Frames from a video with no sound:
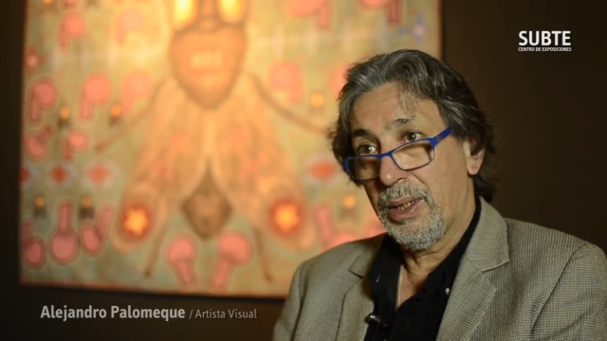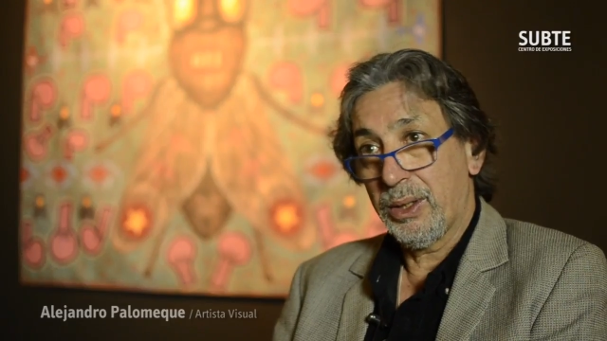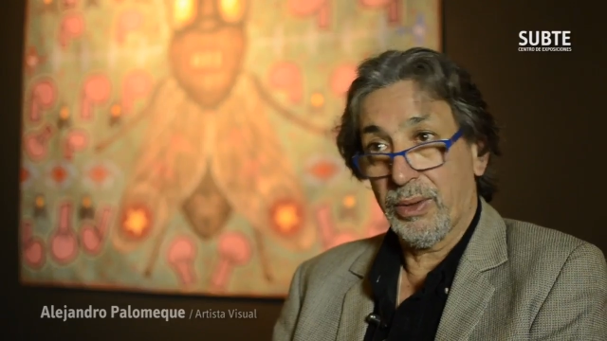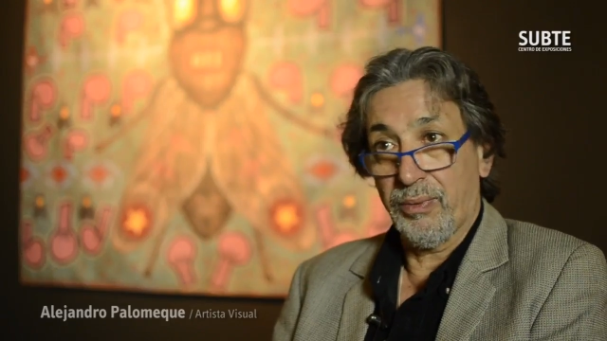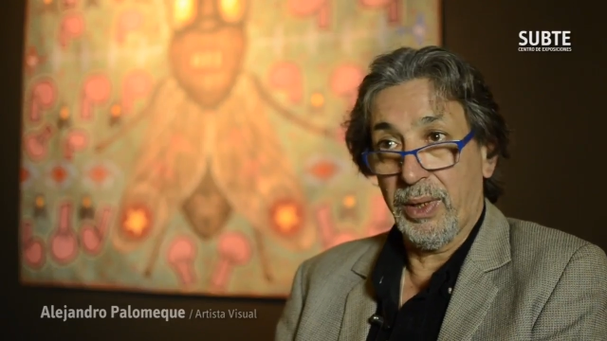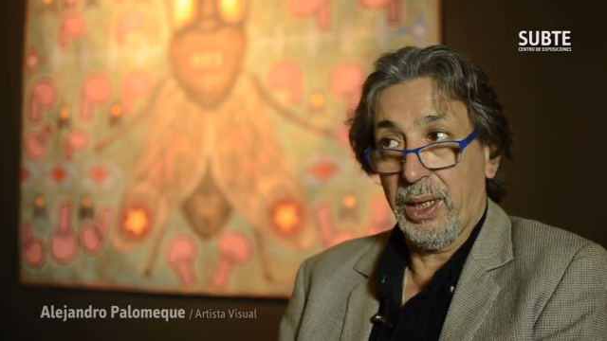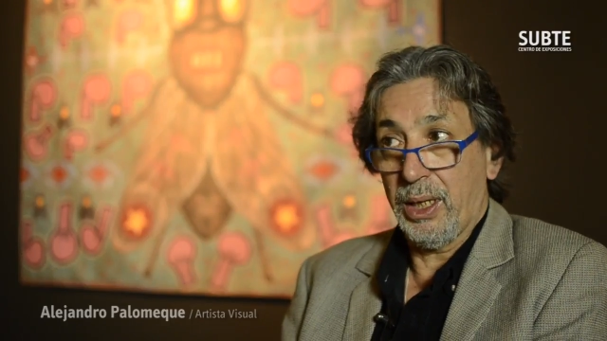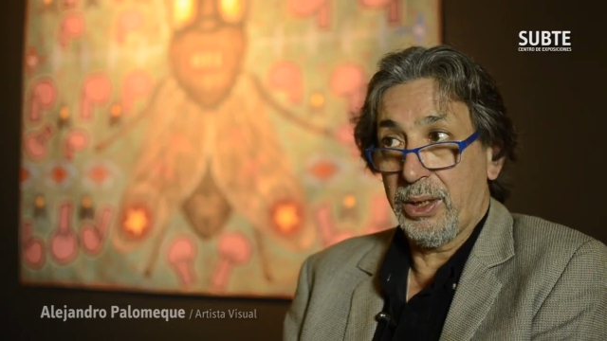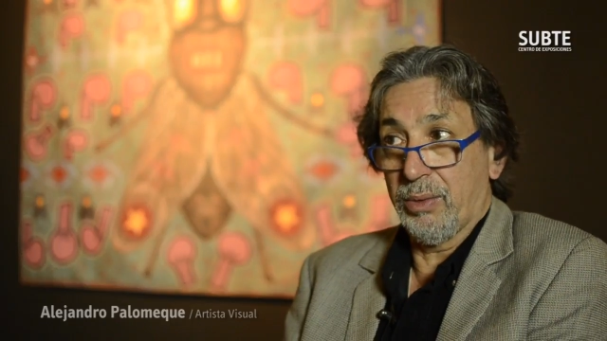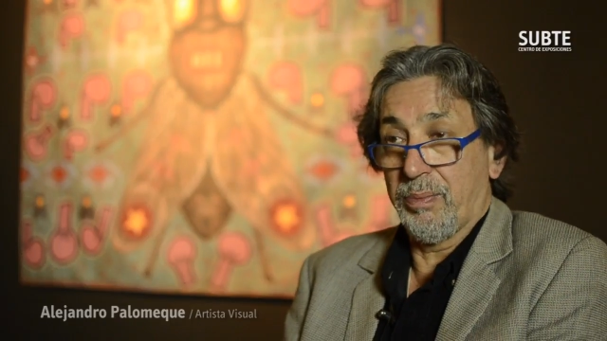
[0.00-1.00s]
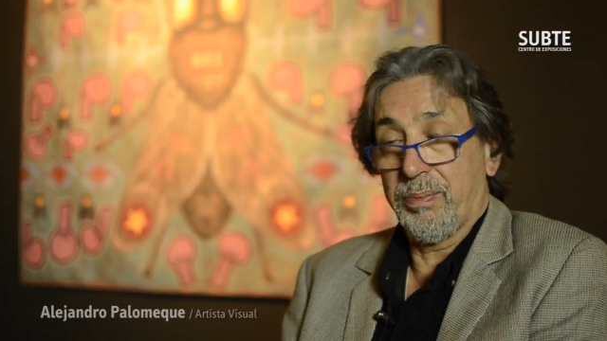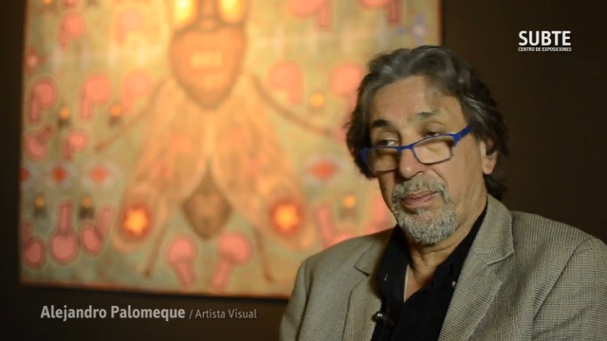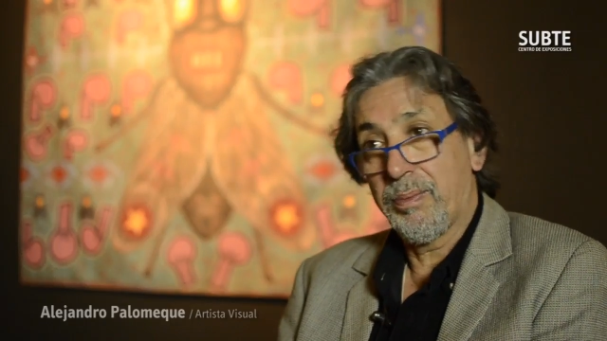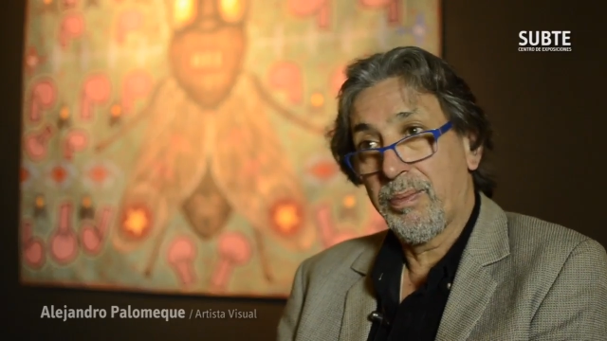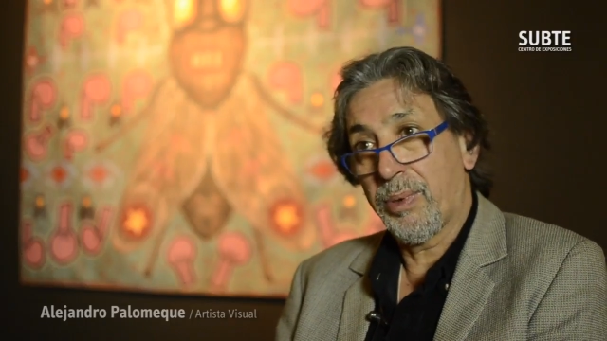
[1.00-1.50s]
Eso fue hecho
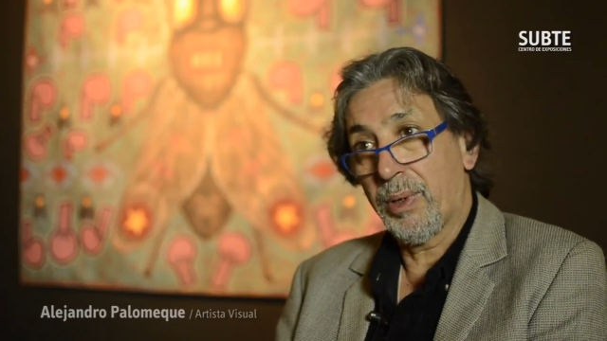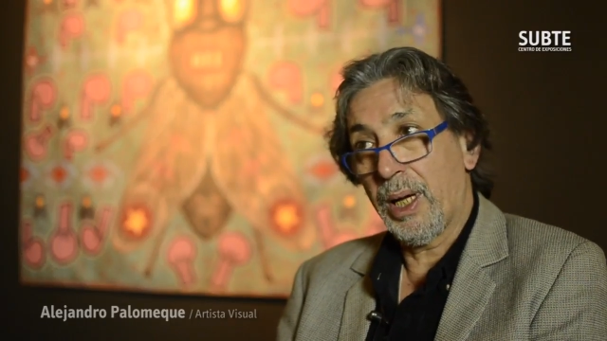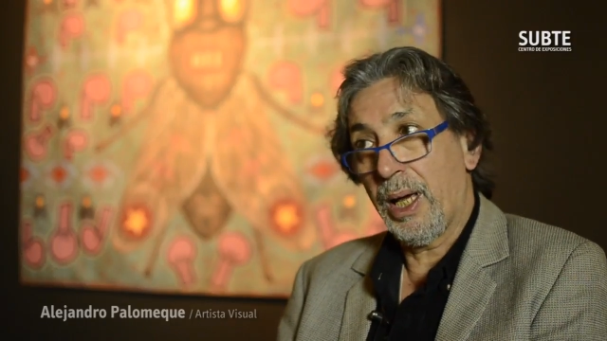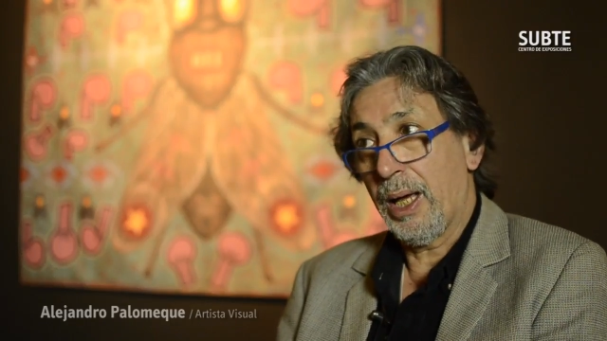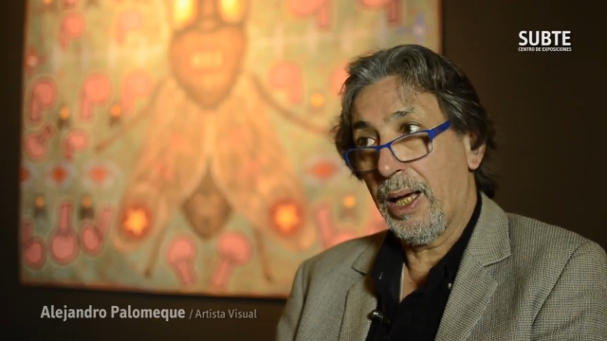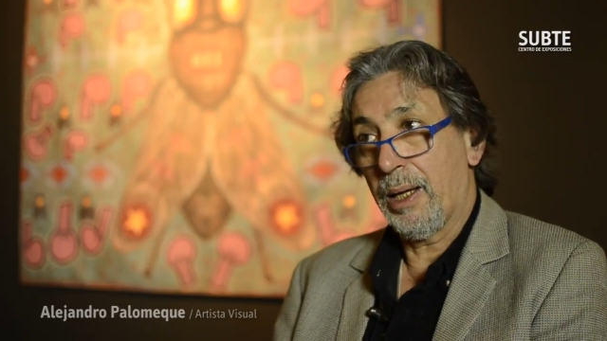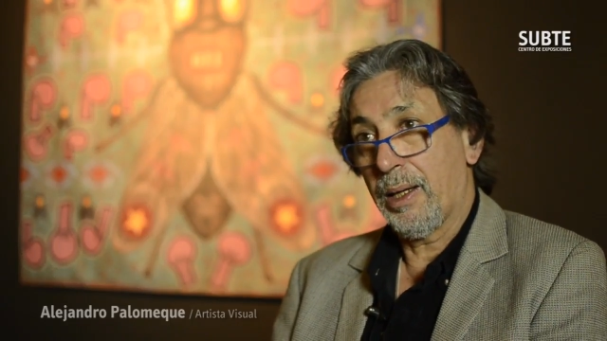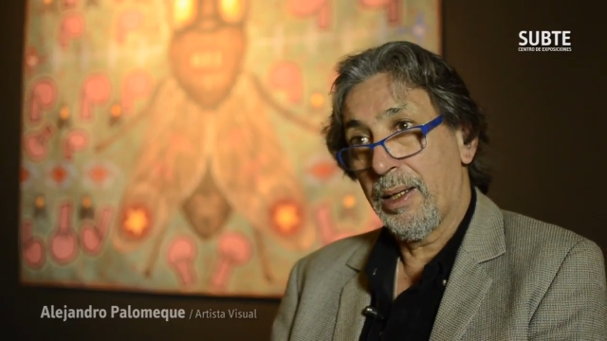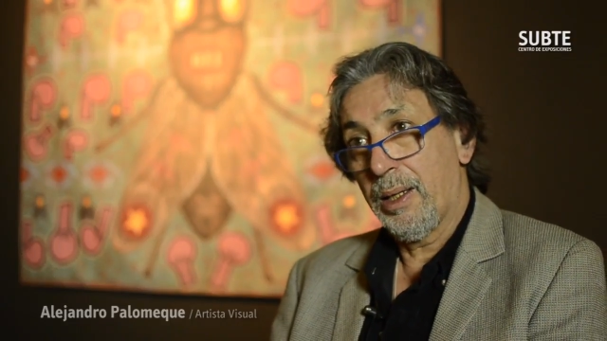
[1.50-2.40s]
por la,